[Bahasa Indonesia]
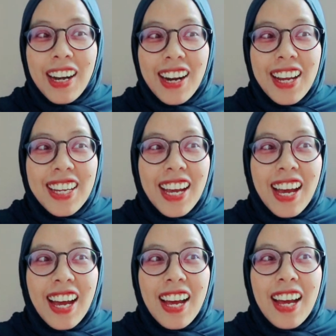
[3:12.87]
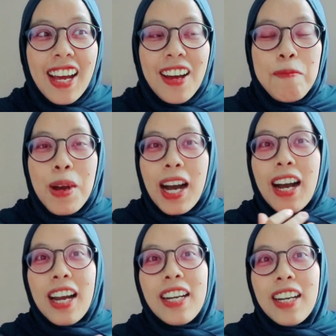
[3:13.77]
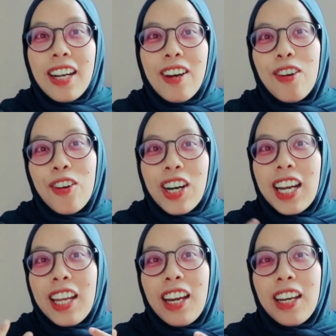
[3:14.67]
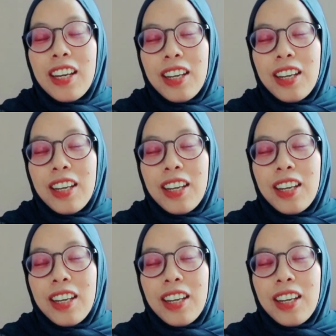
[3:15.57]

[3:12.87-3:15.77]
karena ya bahkan orang yang